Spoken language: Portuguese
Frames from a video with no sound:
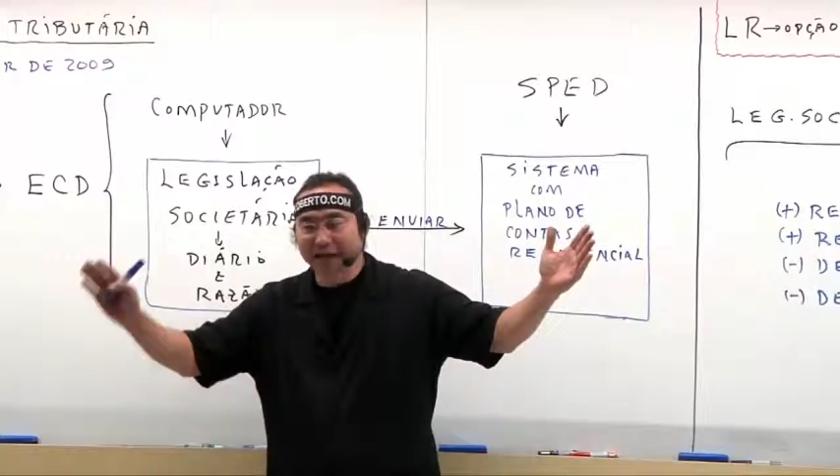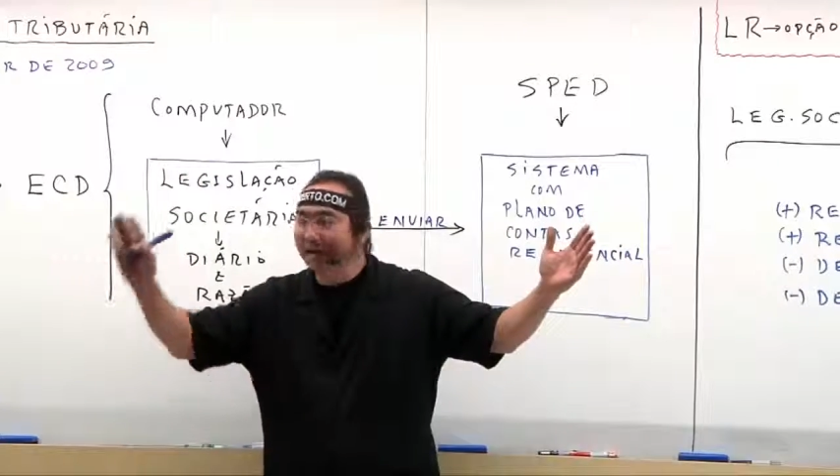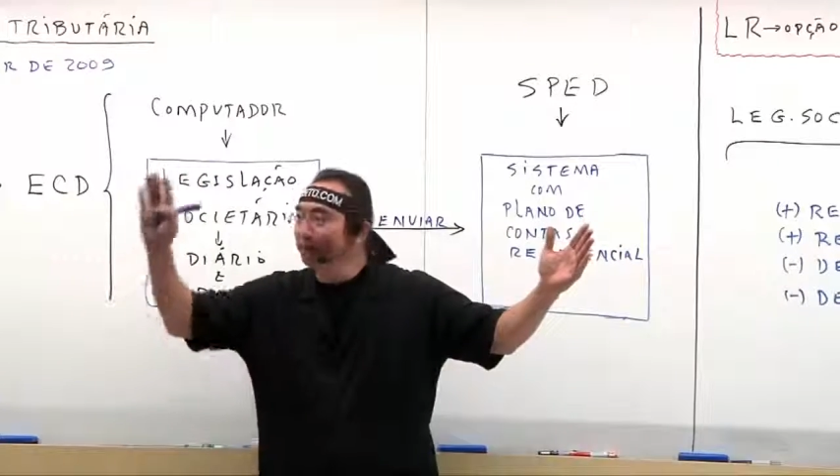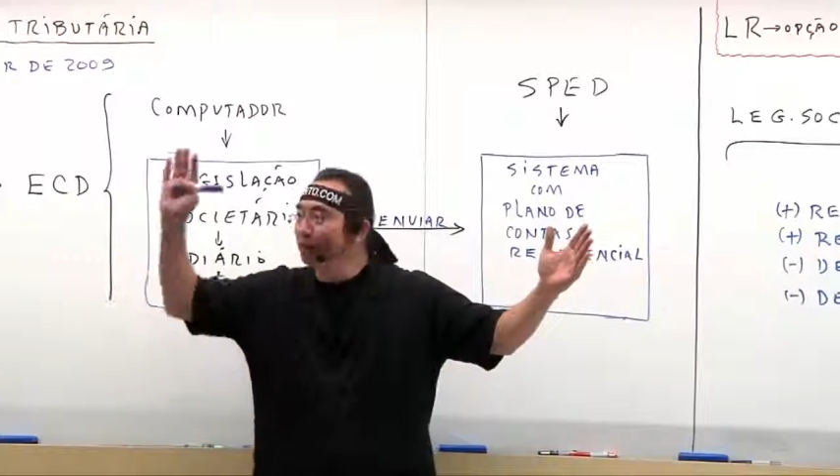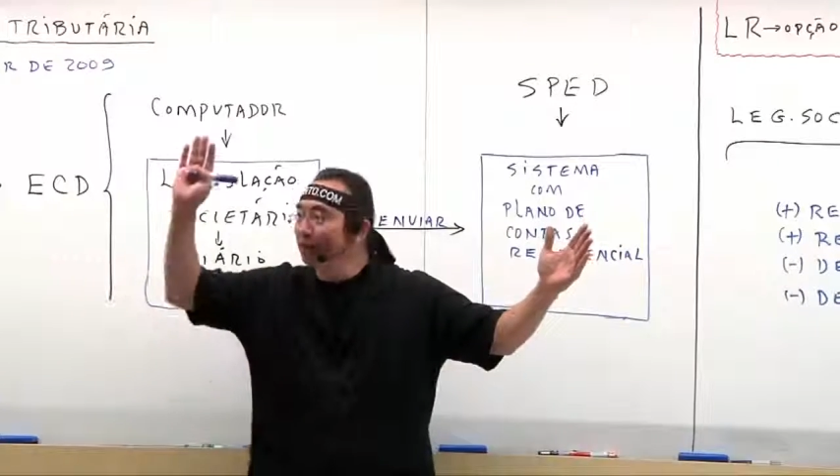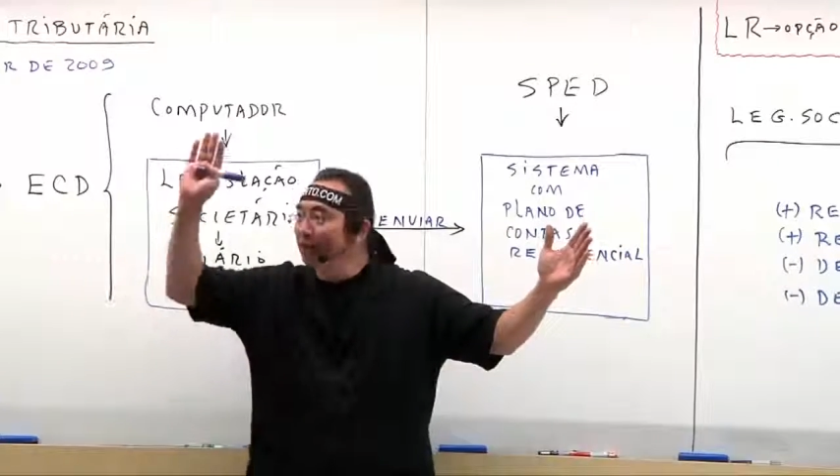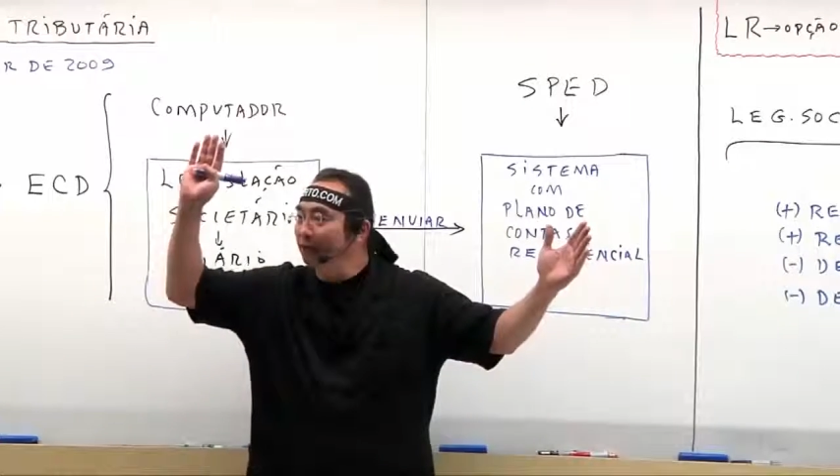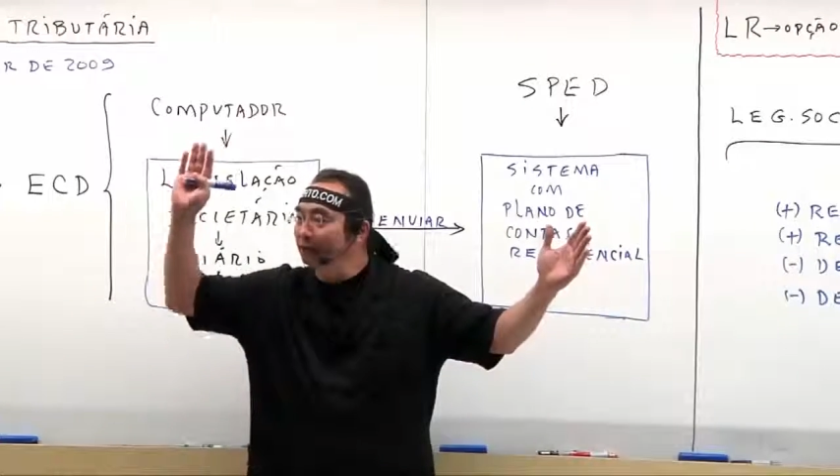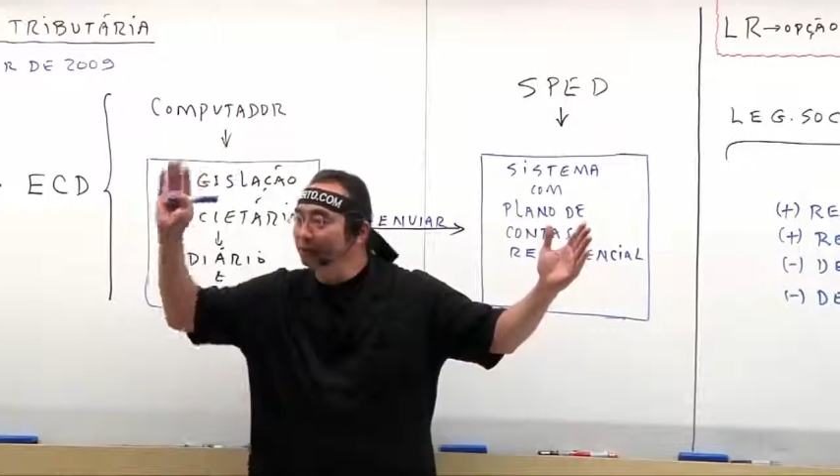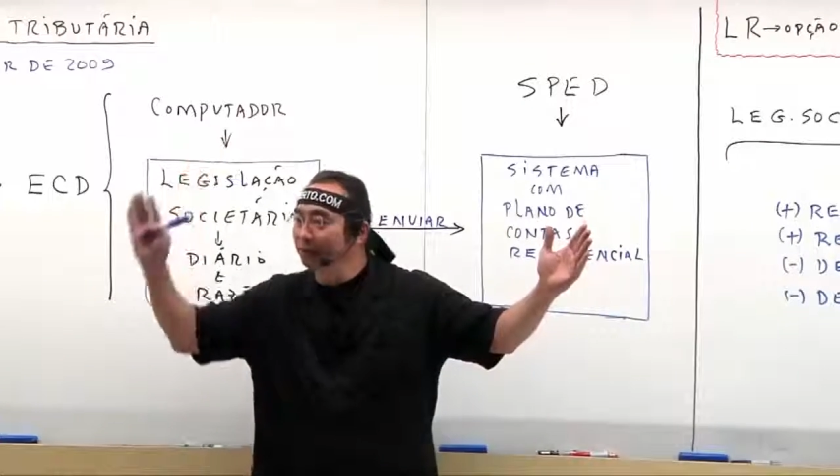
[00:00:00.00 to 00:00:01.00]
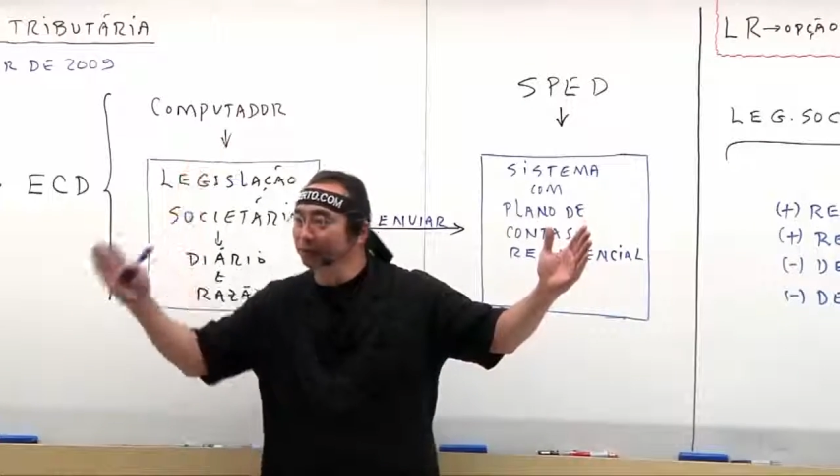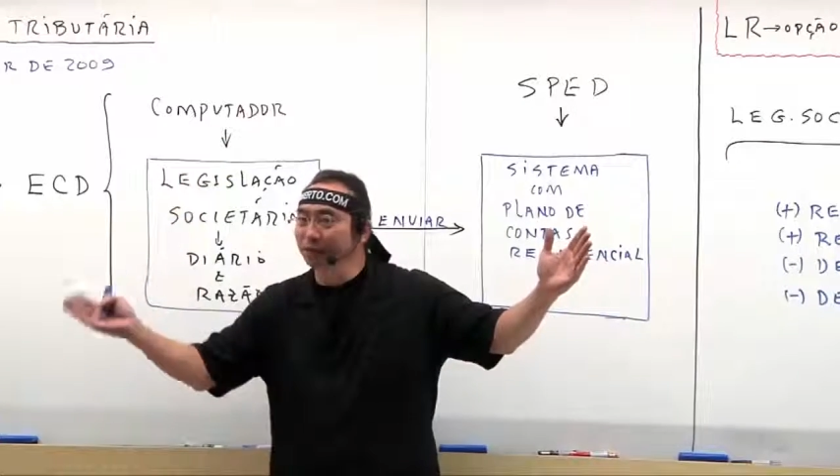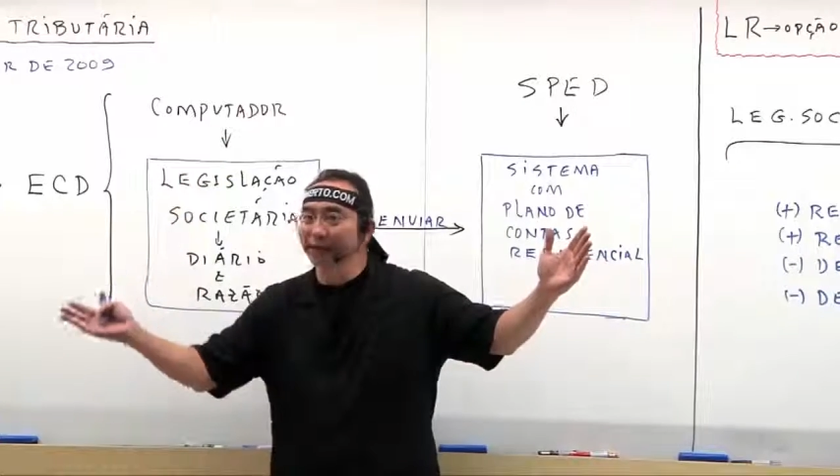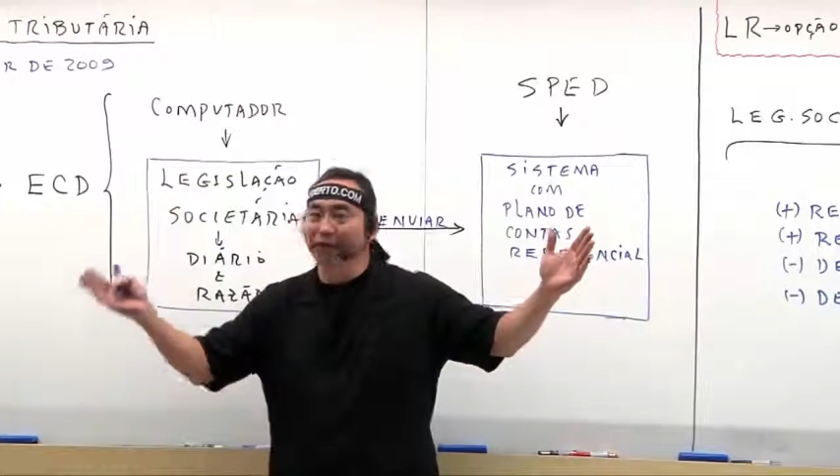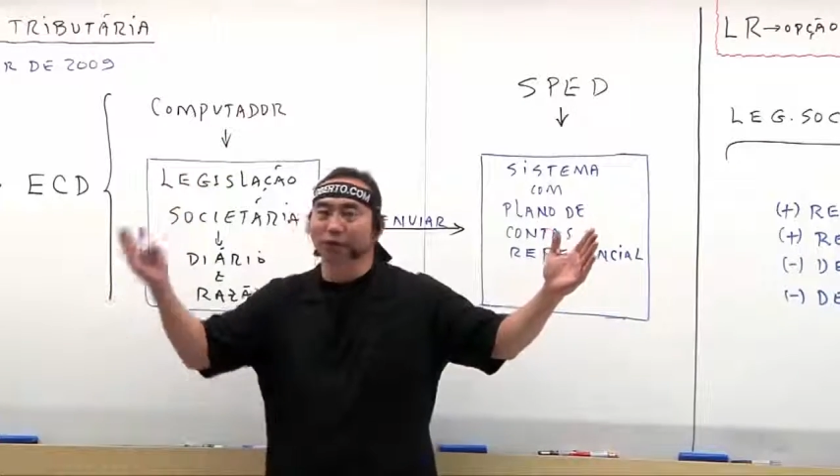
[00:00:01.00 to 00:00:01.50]
apurava o
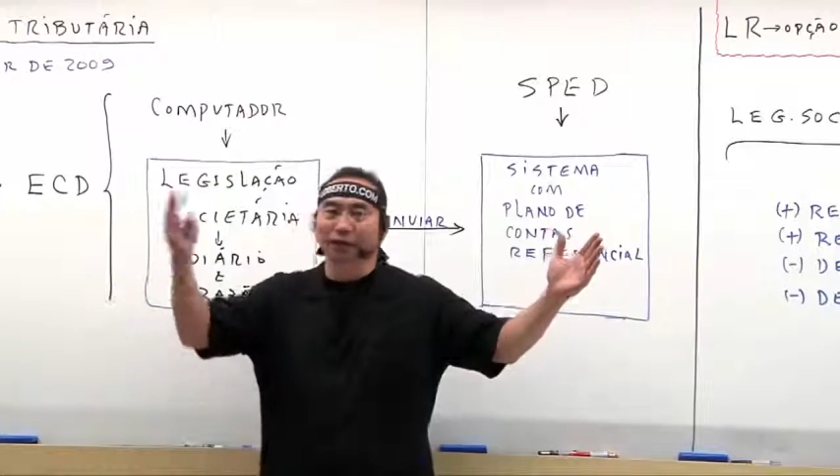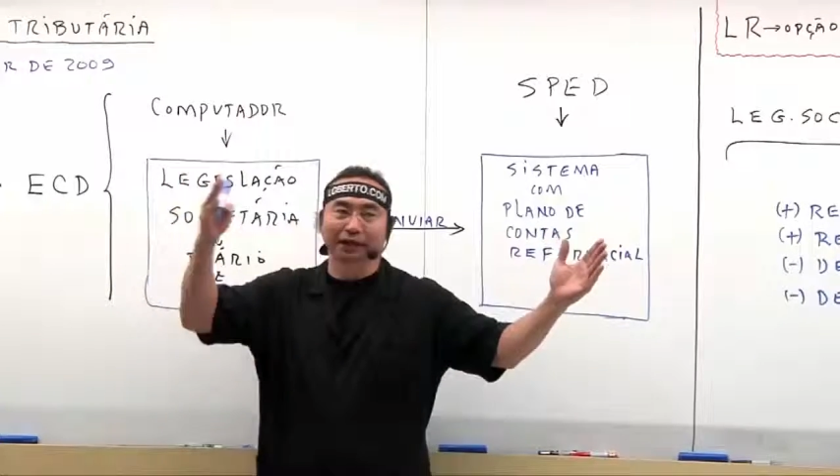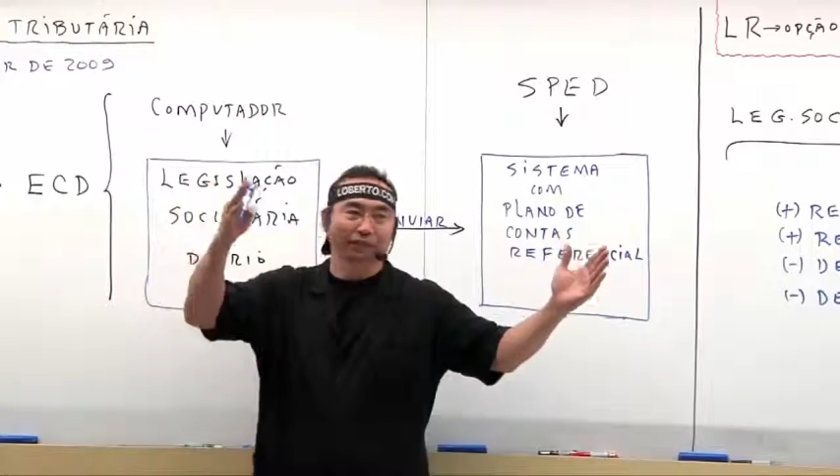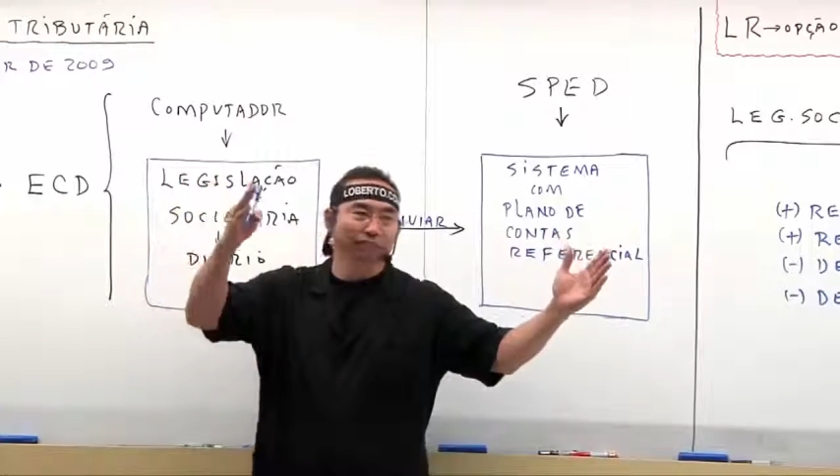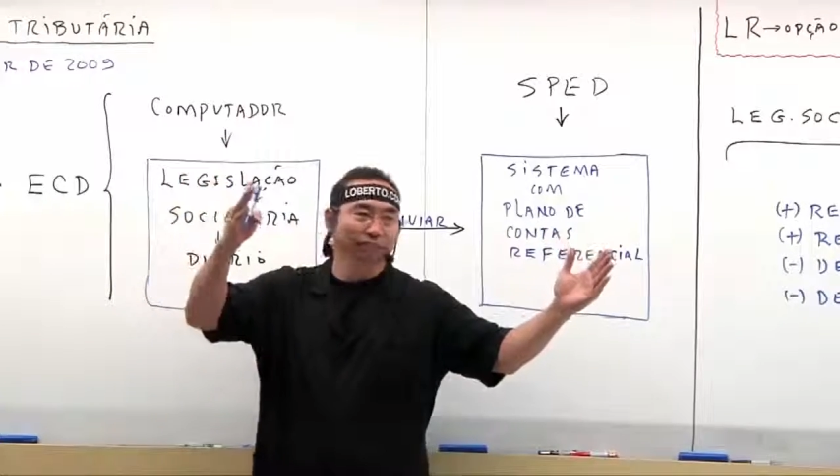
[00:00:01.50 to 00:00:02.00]
tributo e recolhia.